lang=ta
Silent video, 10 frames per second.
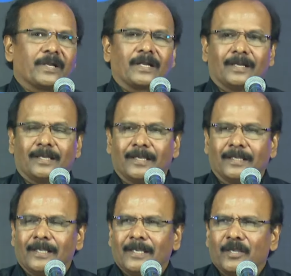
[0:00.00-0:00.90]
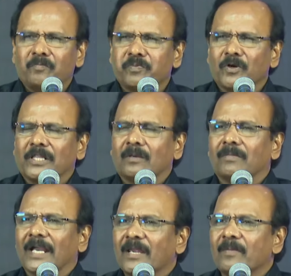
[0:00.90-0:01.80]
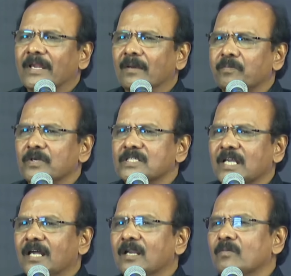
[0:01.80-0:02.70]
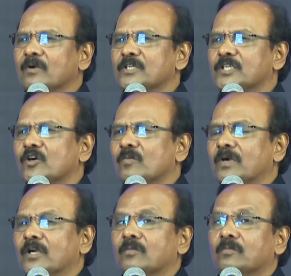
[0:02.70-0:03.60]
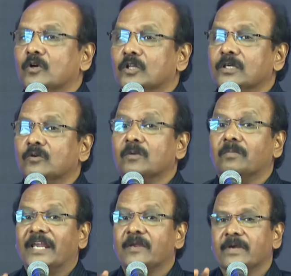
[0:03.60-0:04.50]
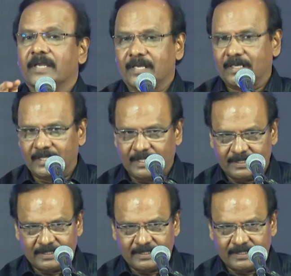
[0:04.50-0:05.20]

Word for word: பிள்ளைகளை இப்போ இந்த மகிமை எப்போ சாலமோன் ஜெபம் பண்ணும்போது ஒரு மகிமை இறங்குது